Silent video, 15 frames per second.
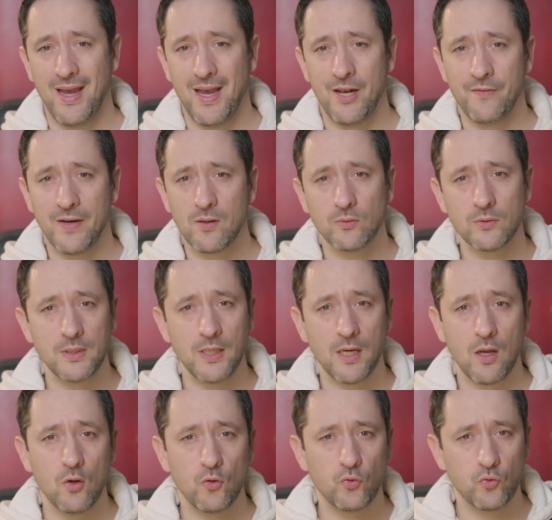Elle va
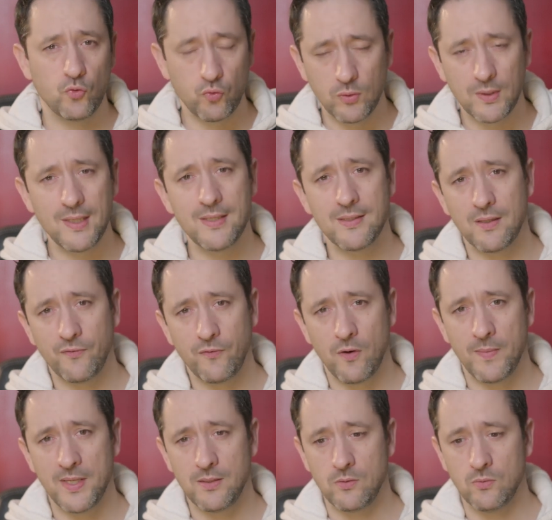contenir toutes les
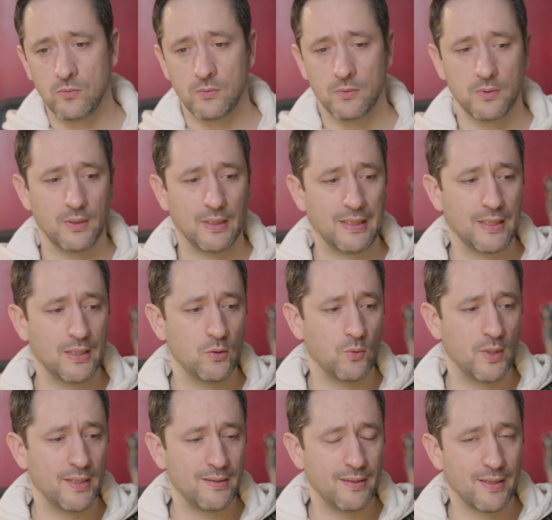informations qui
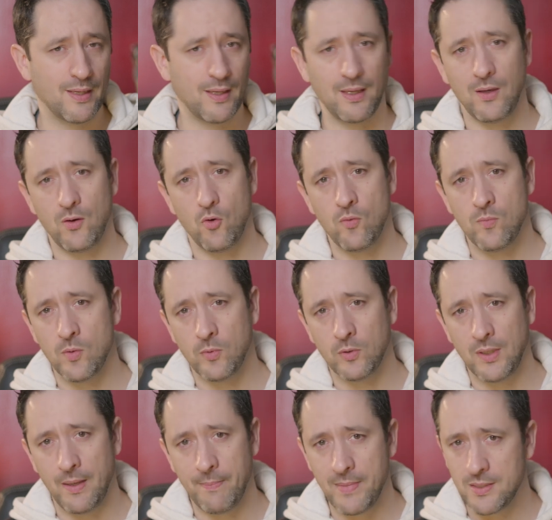ont été créées au
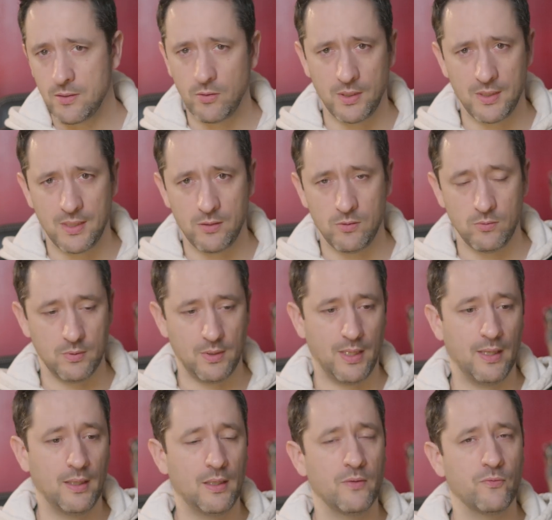moment de la masterisation
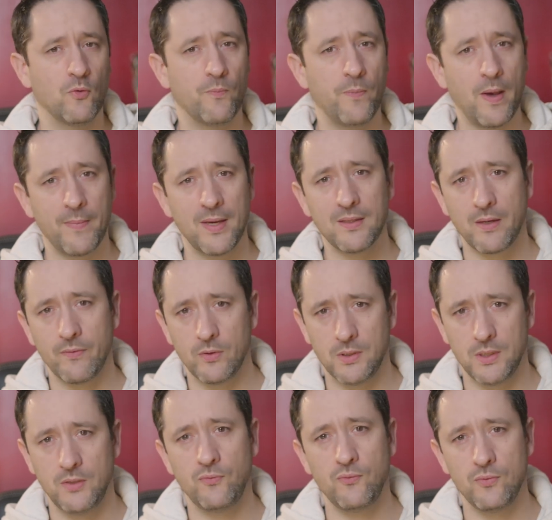et qui vont permettre à votre
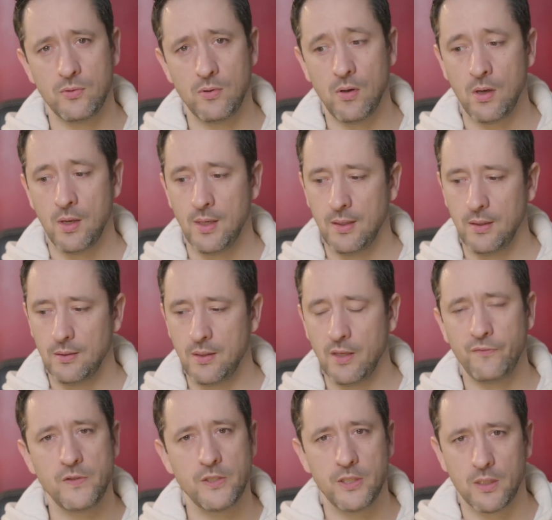diffuseur
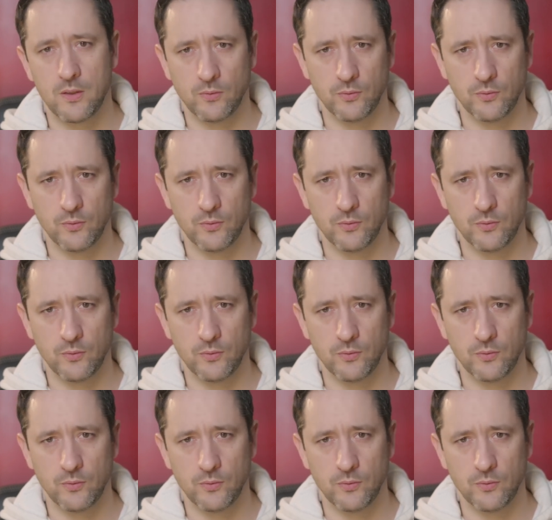d'afficher le